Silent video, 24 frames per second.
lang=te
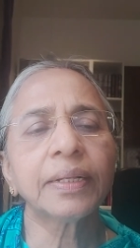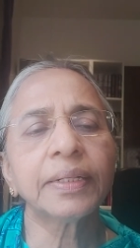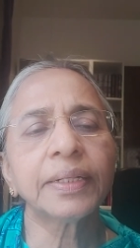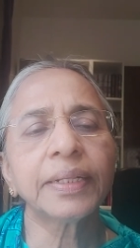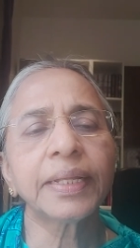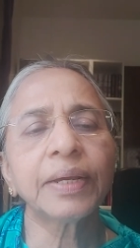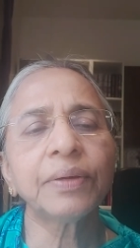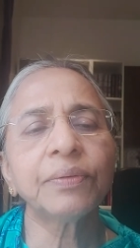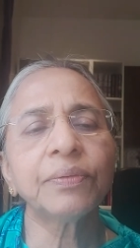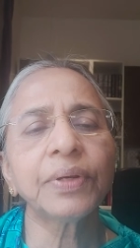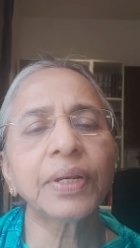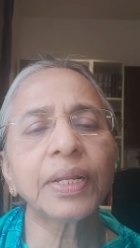
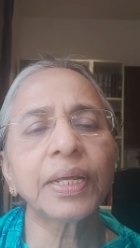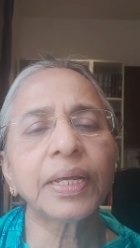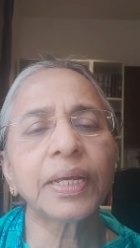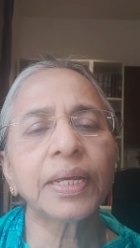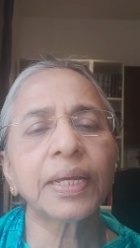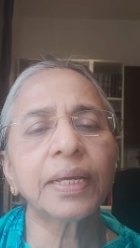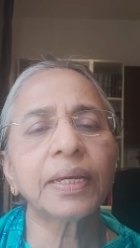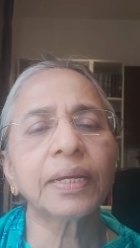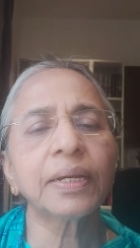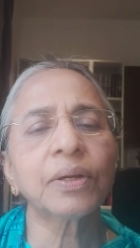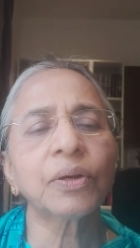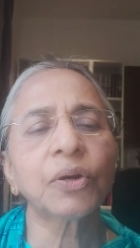దేవుని
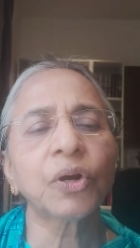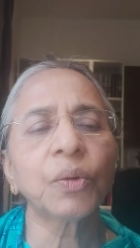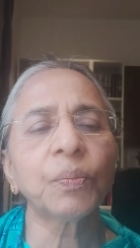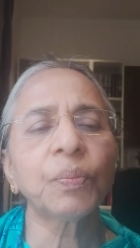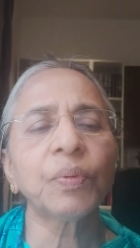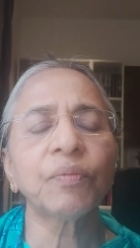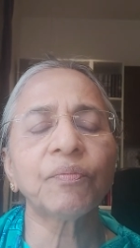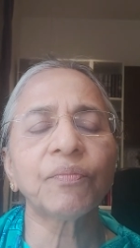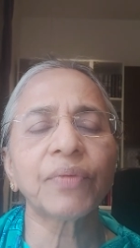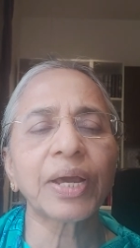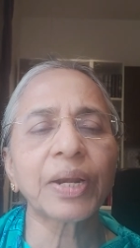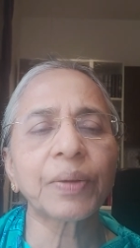
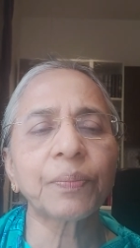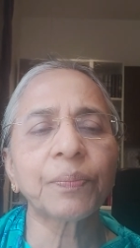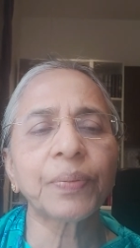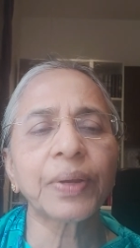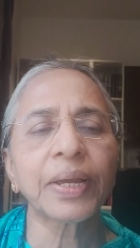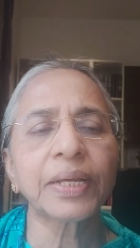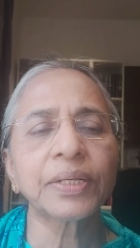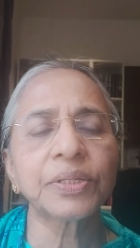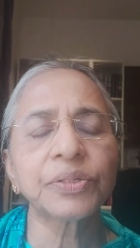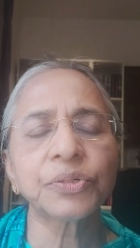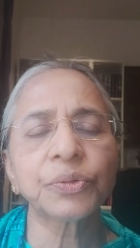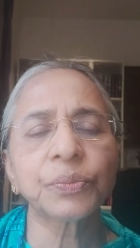కోపం వారిపై
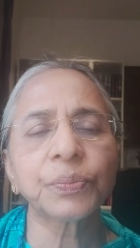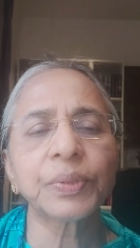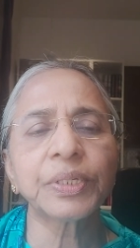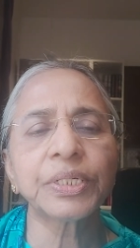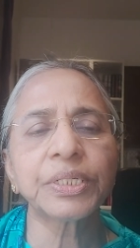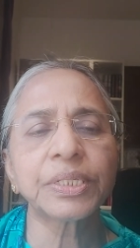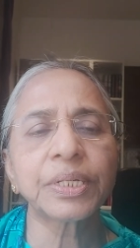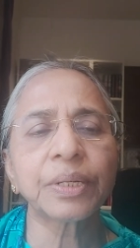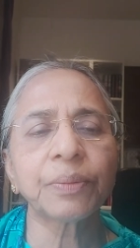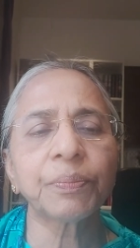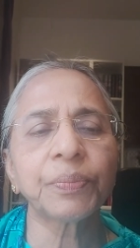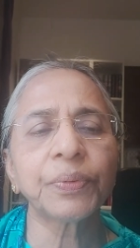
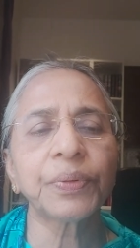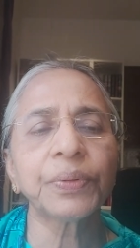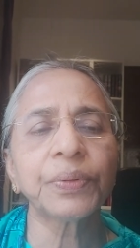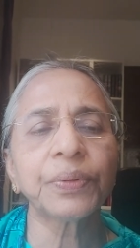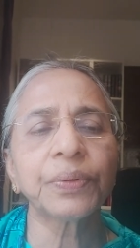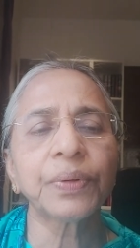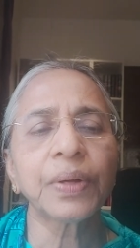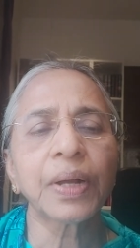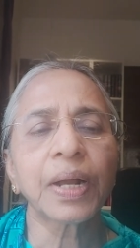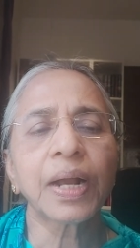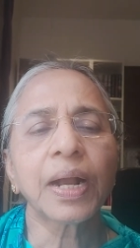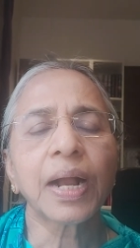చూపించినప్పుడు
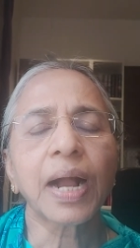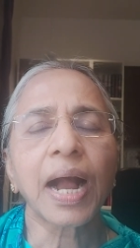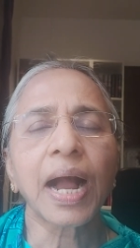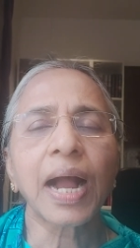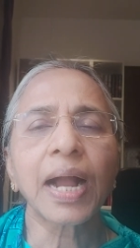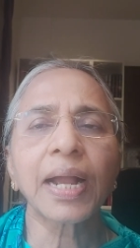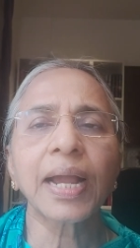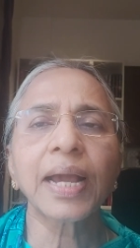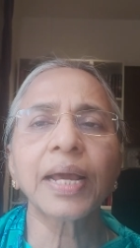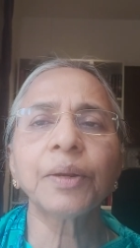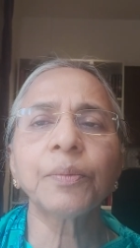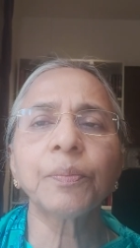
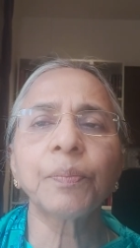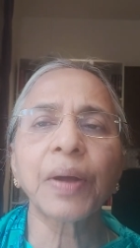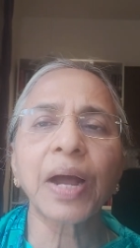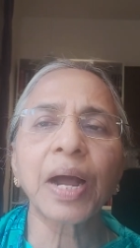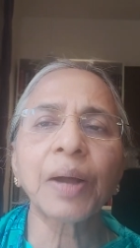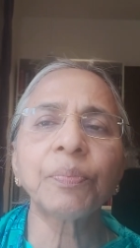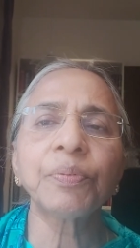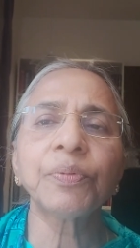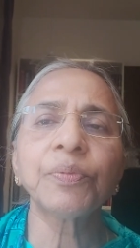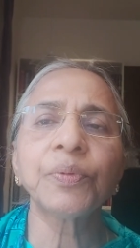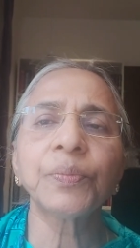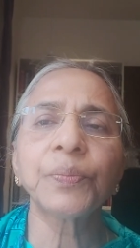ఆకాను
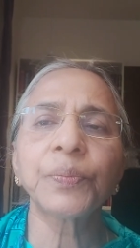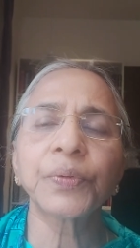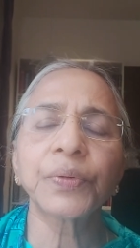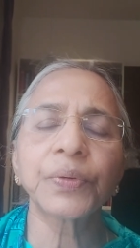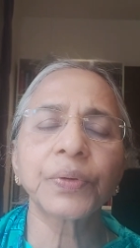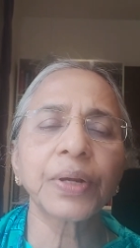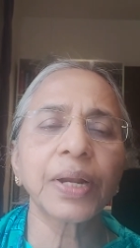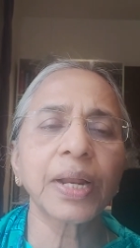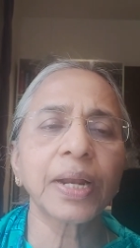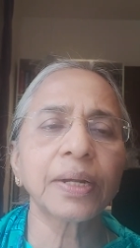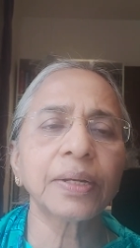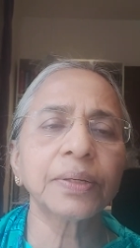పాపం
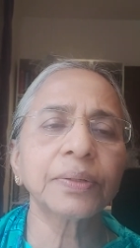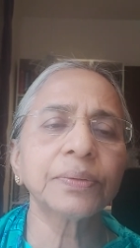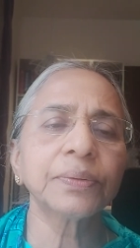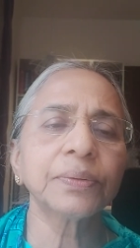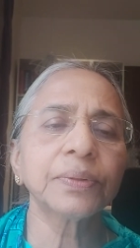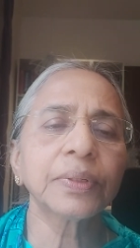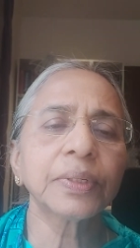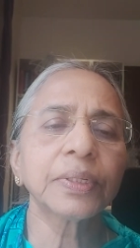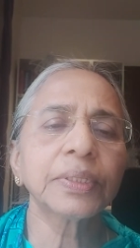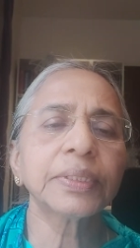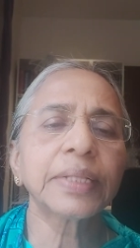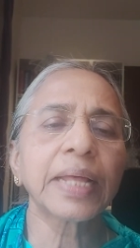ఒప్పుకున్నాడు
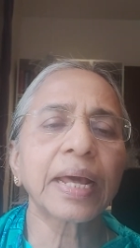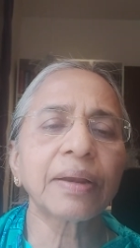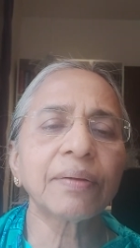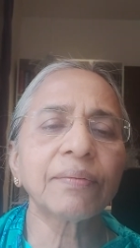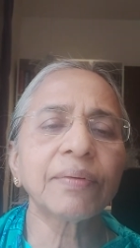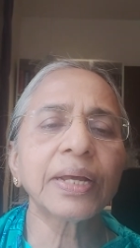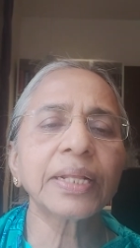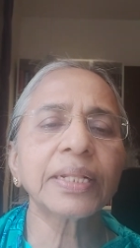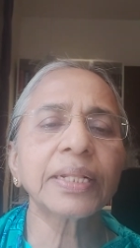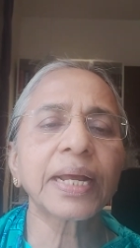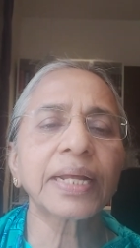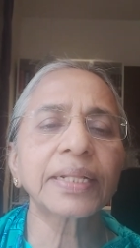
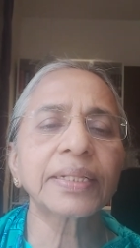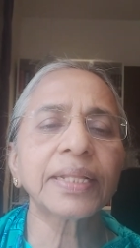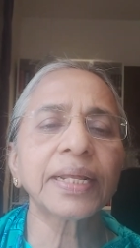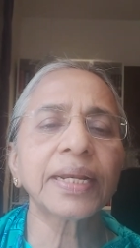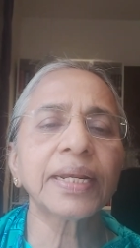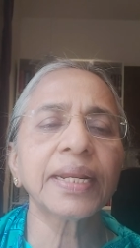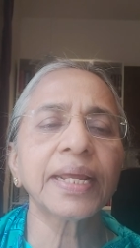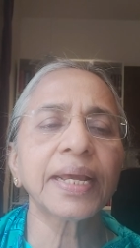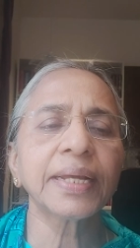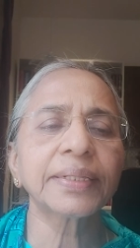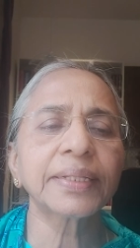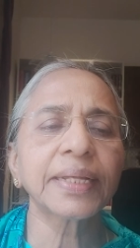తర్వాత
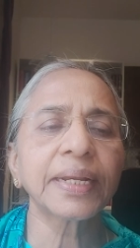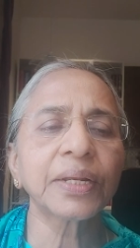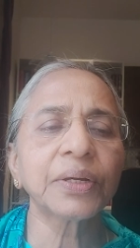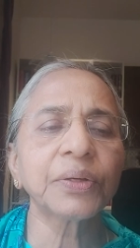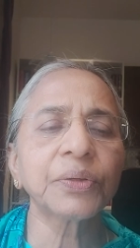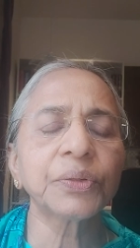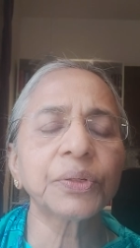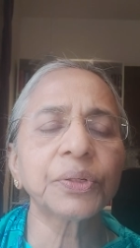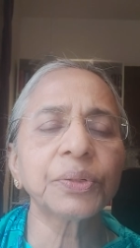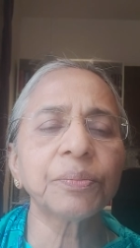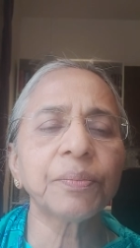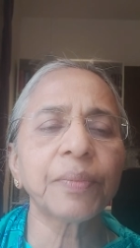అతన్ని అతని
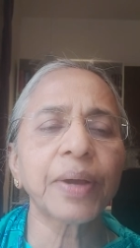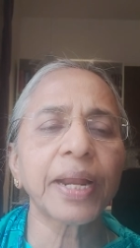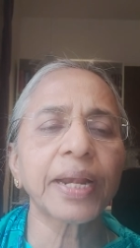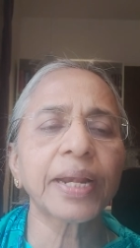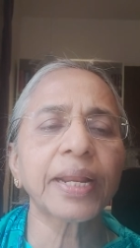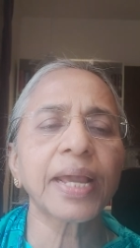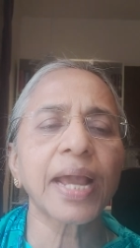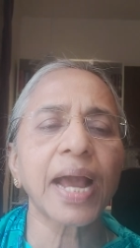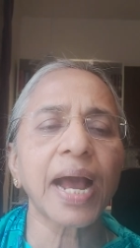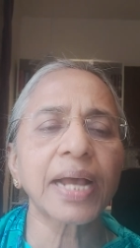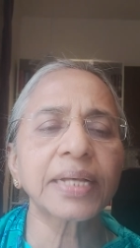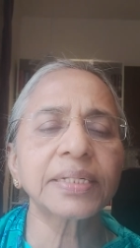
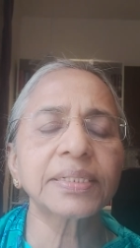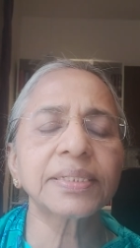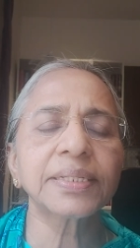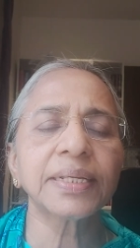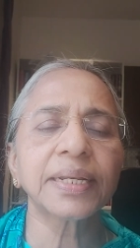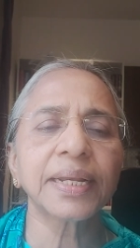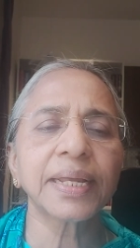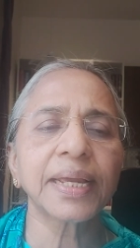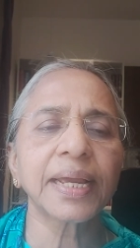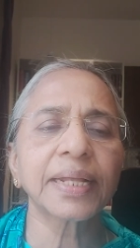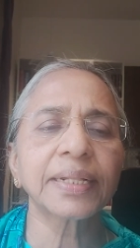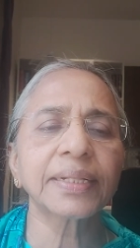కుటుంబాన్ని
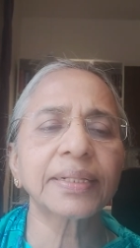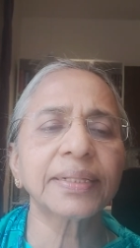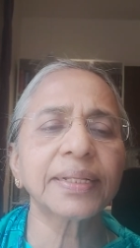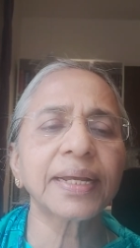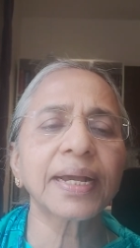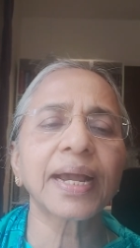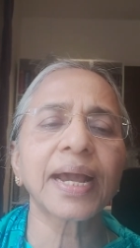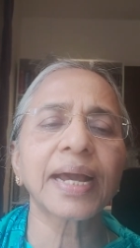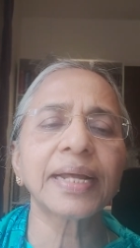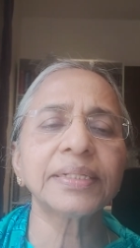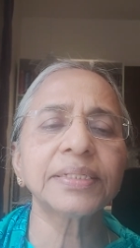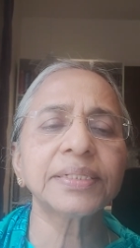ఆస్తిని అంతా
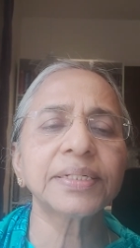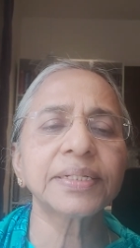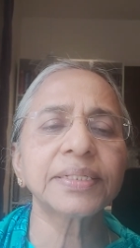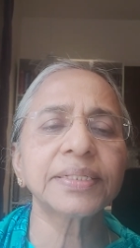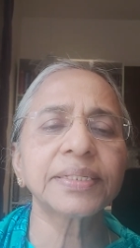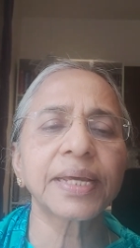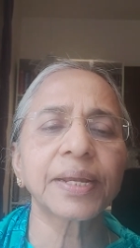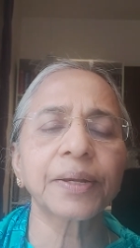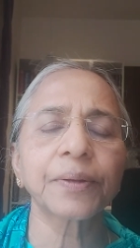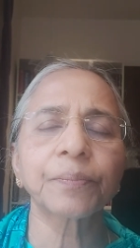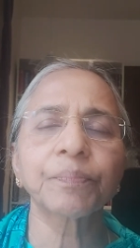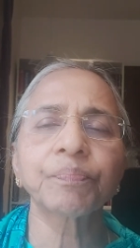
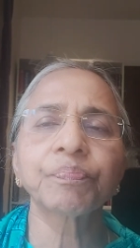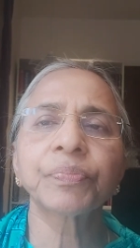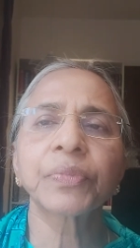కాల్చేశారు